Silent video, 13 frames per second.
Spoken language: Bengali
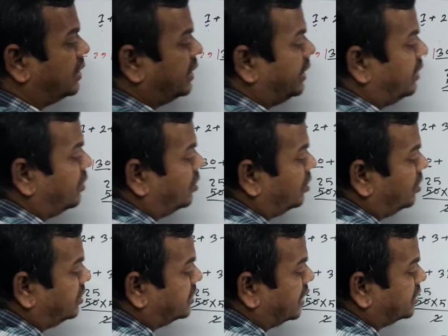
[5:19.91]
এই হলো
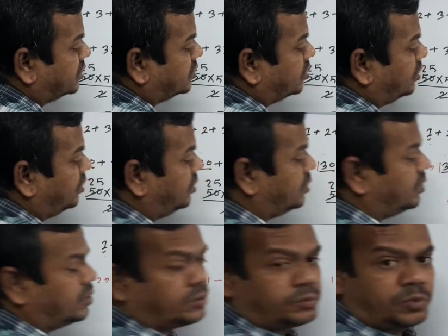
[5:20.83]
চারশো
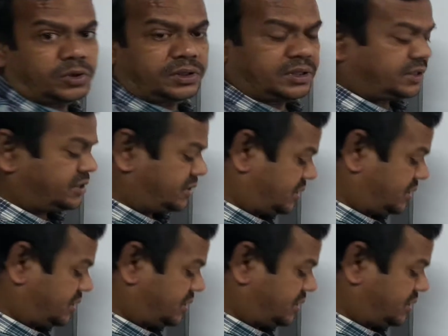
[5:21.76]
পঁয়ত্রিশ